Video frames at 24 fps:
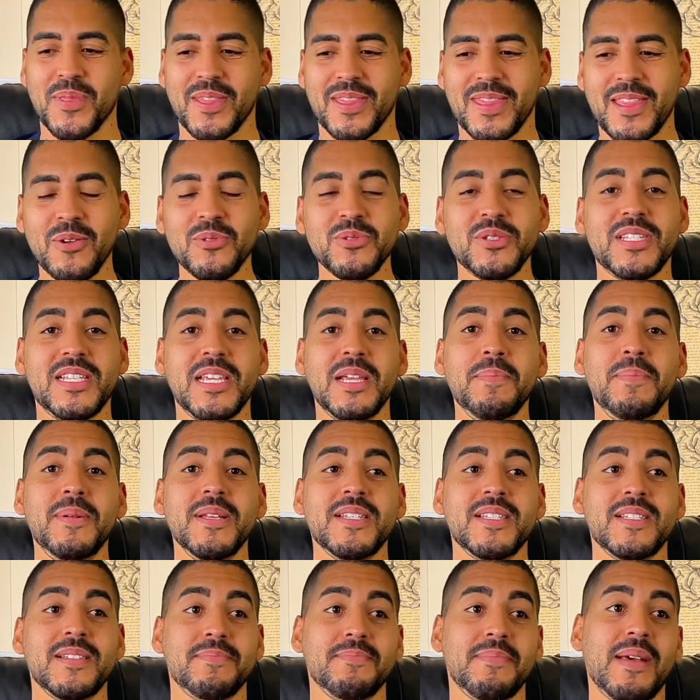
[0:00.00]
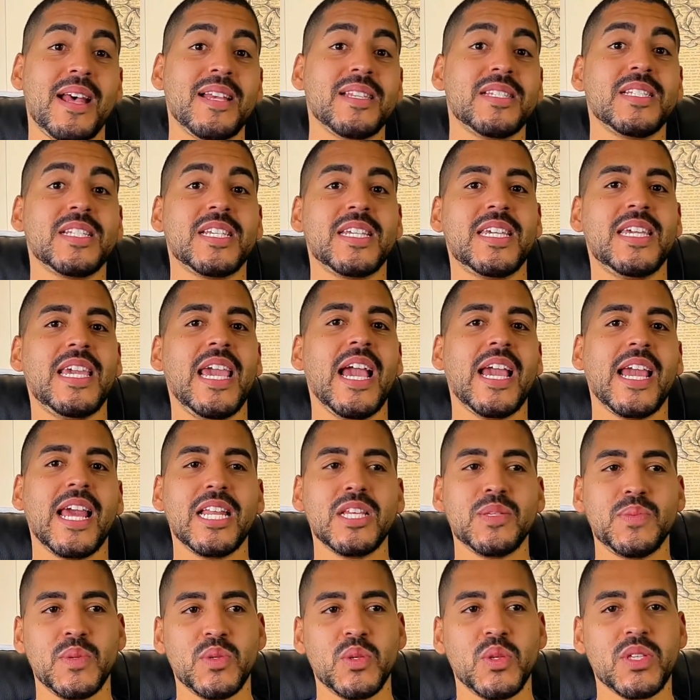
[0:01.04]
Tão simples, mas que é
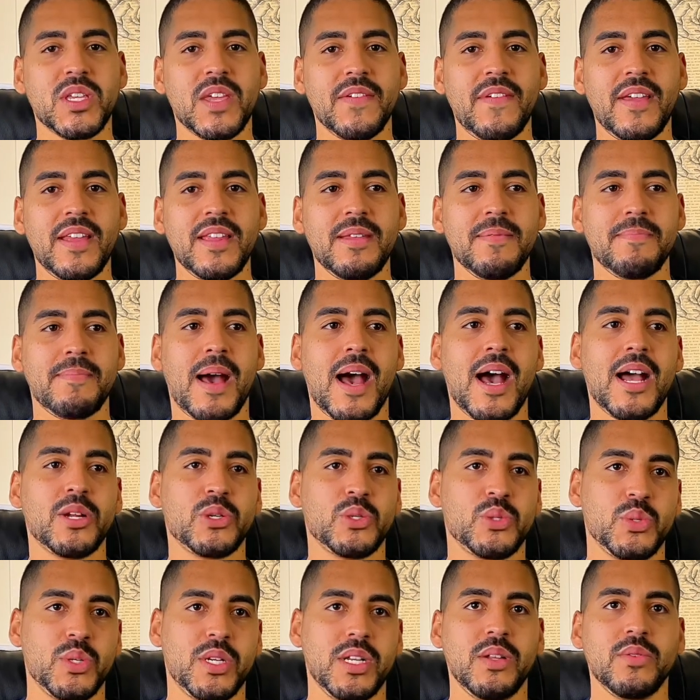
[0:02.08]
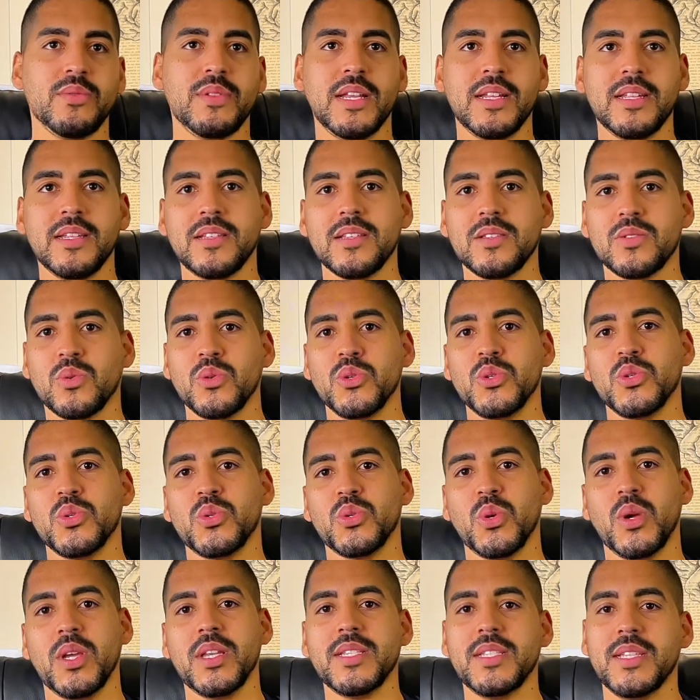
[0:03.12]
aquelas pessoas que vêm de baixo, que não têm tantas
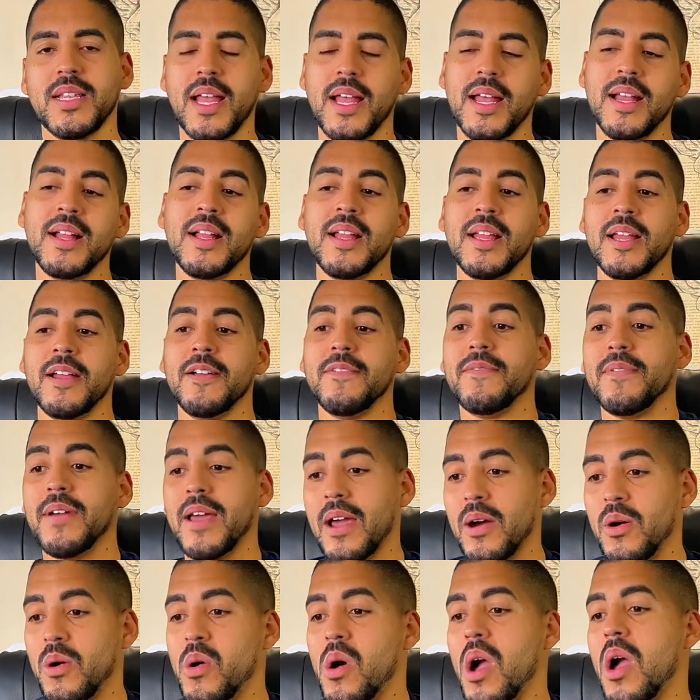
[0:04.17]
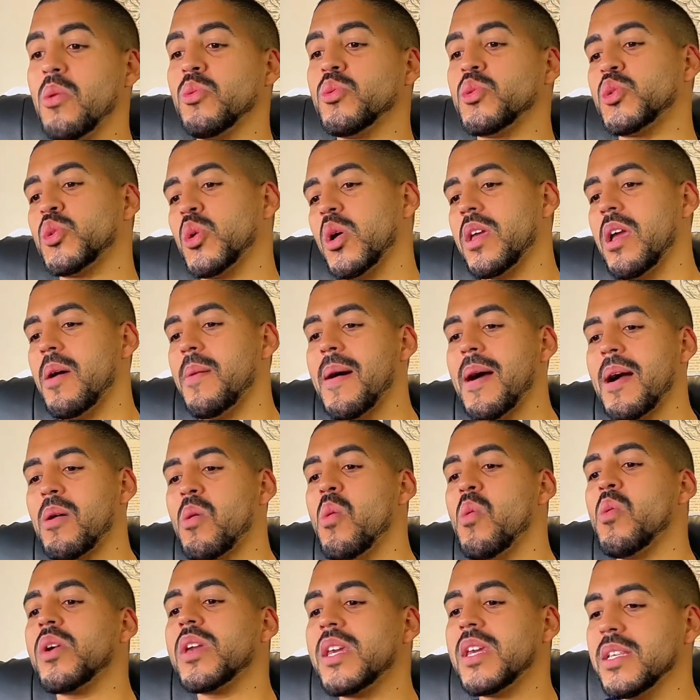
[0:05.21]
condições, né? É um, é um sonho, é uma
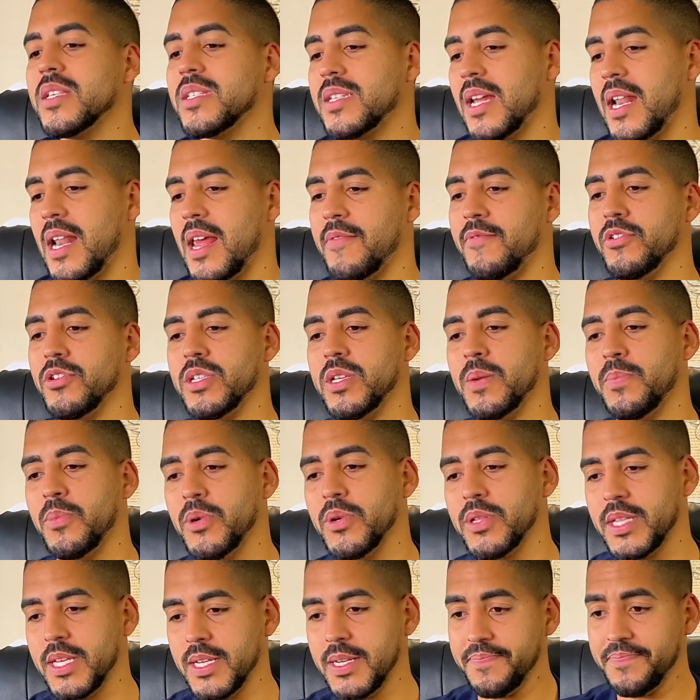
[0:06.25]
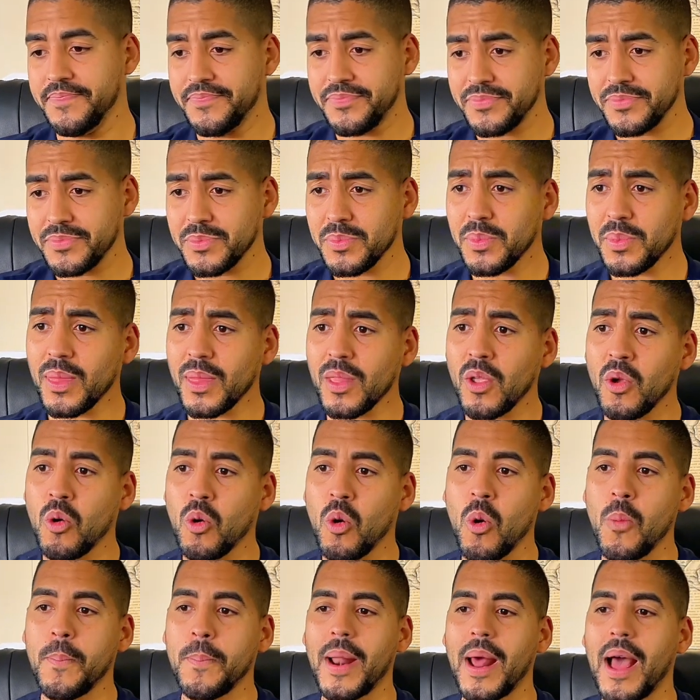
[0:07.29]
conquista, né? Você poder
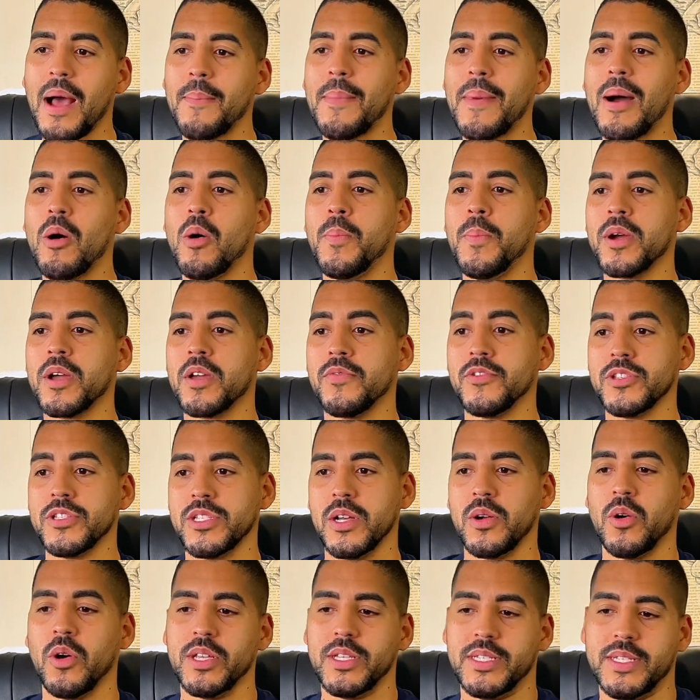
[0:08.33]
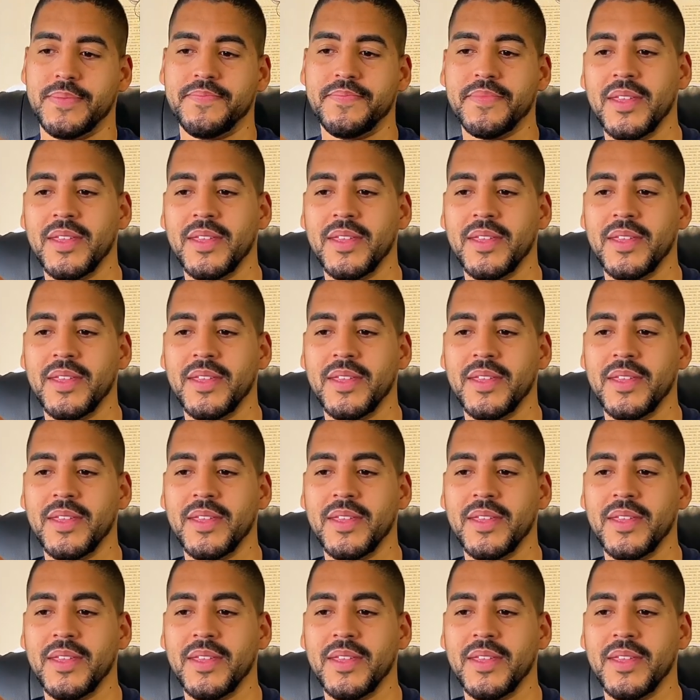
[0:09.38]
comprar uma roupa que você gosta.